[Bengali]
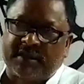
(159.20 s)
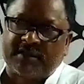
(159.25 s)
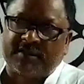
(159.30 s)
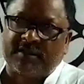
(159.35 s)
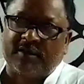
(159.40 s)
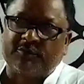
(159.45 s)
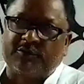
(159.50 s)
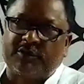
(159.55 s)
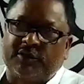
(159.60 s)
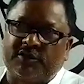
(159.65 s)

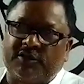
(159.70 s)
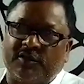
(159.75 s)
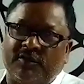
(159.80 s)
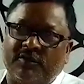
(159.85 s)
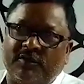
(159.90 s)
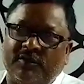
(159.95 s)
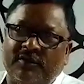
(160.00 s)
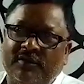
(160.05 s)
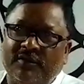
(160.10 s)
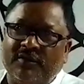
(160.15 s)
দেওয়া উচিত ছিল
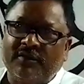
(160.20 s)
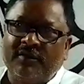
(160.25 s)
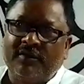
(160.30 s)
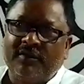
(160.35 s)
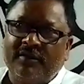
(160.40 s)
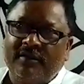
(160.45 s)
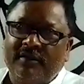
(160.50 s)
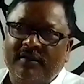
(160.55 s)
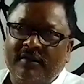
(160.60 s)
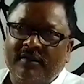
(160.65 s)

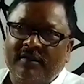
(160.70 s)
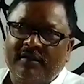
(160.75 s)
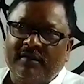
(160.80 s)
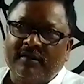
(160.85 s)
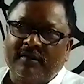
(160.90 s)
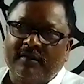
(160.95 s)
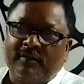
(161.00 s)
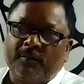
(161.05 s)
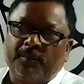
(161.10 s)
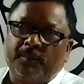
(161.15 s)

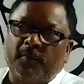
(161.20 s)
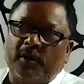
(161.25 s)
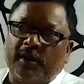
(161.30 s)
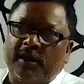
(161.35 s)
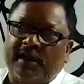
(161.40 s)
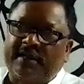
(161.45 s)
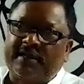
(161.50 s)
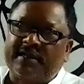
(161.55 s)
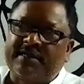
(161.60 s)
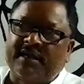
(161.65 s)
পরে
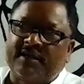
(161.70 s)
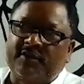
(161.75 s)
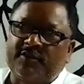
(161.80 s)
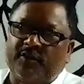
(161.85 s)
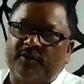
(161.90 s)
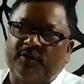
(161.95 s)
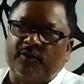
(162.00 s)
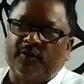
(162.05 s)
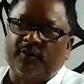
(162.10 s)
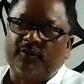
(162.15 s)
কিসের
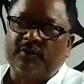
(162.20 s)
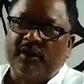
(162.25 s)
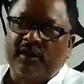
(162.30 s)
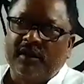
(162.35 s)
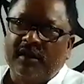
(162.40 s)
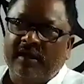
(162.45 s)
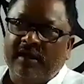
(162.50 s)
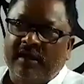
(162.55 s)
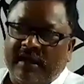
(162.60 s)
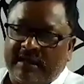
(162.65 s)
জন্য
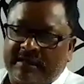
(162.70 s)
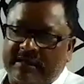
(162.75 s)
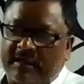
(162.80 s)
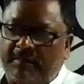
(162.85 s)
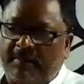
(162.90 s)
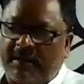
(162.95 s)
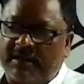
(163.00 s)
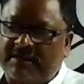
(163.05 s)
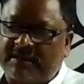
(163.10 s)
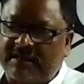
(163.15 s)
একটা
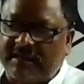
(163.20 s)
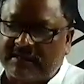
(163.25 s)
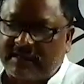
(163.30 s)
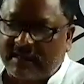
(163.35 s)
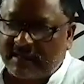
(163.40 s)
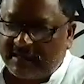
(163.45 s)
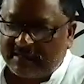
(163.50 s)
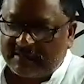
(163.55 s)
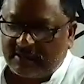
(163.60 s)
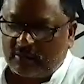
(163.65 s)
বাক্সে তার
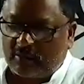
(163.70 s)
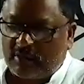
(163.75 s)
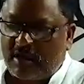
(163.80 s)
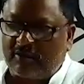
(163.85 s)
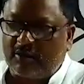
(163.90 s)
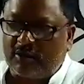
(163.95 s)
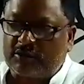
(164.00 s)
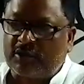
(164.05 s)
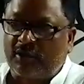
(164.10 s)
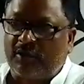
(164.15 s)
কাছে তো
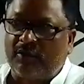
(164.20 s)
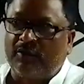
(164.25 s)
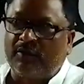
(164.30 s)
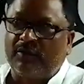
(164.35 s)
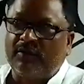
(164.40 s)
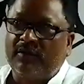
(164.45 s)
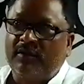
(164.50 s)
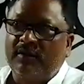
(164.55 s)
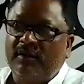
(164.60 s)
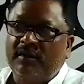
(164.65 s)
কাগজ ছিল
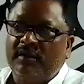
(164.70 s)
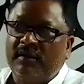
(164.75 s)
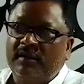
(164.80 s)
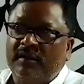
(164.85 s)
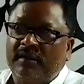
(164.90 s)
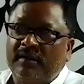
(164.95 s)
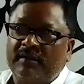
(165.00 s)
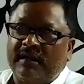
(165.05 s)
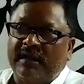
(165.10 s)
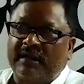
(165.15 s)

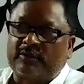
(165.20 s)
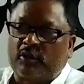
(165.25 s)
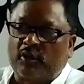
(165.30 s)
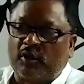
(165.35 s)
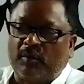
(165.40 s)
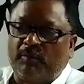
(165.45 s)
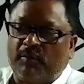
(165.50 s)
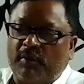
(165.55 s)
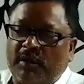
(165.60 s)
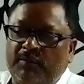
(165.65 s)
এত
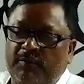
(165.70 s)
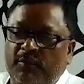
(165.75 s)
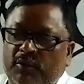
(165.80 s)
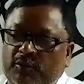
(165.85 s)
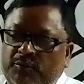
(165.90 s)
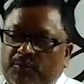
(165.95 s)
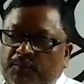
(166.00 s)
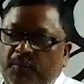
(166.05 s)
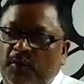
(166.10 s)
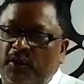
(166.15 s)
নম্বর বুথ
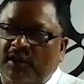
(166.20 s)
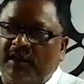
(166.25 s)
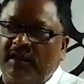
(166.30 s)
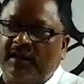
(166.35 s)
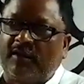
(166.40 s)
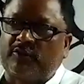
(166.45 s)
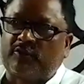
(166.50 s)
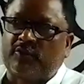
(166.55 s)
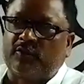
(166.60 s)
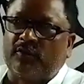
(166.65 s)
পোলিং
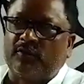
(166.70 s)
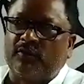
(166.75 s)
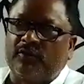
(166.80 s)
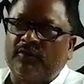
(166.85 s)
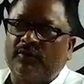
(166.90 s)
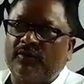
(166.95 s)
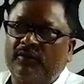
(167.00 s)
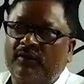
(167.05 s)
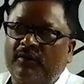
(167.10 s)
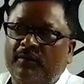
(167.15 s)
অত
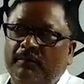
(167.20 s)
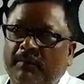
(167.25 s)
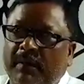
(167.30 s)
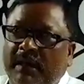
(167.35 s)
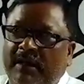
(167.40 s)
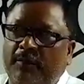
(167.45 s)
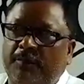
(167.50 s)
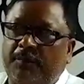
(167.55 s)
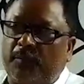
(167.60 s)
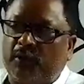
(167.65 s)

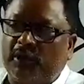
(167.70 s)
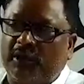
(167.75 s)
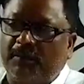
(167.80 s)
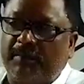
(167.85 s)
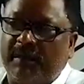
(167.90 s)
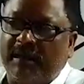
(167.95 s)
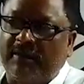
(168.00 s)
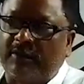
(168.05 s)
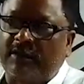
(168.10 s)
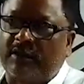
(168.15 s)
ব্যালট পোলিং
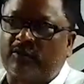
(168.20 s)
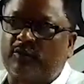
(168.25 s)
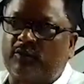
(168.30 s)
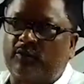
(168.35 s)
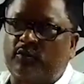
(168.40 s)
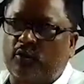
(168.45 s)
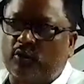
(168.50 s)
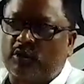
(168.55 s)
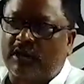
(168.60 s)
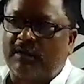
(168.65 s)
ব্যালট হতো
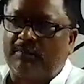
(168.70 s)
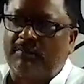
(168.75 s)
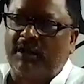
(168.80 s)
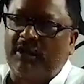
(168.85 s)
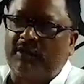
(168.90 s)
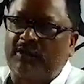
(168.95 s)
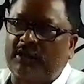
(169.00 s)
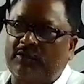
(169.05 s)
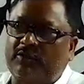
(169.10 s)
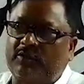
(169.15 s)
টোটাল
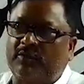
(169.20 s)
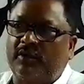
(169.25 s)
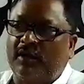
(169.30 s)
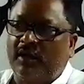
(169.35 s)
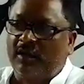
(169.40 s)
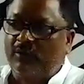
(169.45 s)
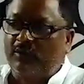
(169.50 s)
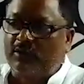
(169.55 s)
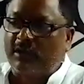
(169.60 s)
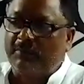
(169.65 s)
ব্যালট হতো
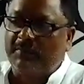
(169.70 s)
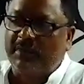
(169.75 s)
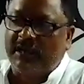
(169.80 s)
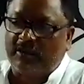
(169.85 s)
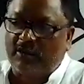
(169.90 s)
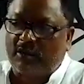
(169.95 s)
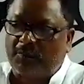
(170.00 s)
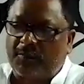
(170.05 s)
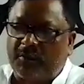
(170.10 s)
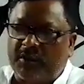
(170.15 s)
ওটা
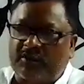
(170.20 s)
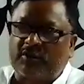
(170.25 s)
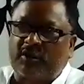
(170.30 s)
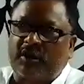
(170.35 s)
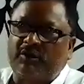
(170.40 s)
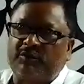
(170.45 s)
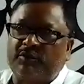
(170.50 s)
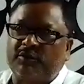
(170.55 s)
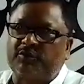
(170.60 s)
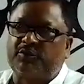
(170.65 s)
মিলানোর পরে তো
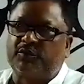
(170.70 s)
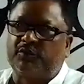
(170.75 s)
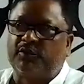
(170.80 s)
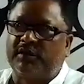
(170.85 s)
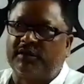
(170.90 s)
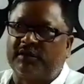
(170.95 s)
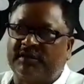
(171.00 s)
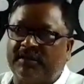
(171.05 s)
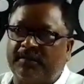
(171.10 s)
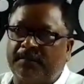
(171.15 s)
কাউন্টিং শুরু
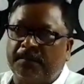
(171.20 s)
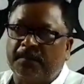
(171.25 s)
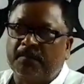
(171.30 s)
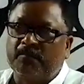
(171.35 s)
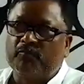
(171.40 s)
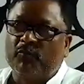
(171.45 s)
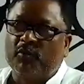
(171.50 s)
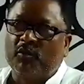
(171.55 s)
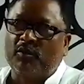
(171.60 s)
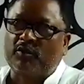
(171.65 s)
হয়েছে
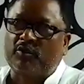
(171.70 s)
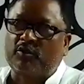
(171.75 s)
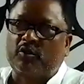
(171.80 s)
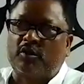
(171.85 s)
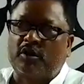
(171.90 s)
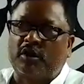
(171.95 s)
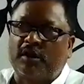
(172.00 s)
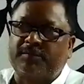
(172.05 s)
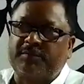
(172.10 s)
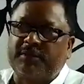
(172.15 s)
ওটা
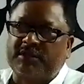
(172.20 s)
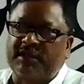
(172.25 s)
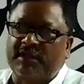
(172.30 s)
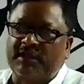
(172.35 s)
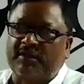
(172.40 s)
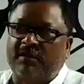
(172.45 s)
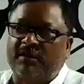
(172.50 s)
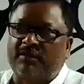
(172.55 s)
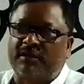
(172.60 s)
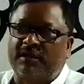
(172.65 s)
তখনই অবজেকশন
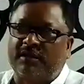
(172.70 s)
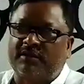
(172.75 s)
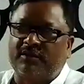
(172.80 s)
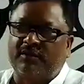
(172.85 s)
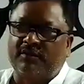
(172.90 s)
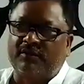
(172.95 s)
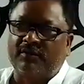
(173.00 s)
দেওয়ার কথা ছিল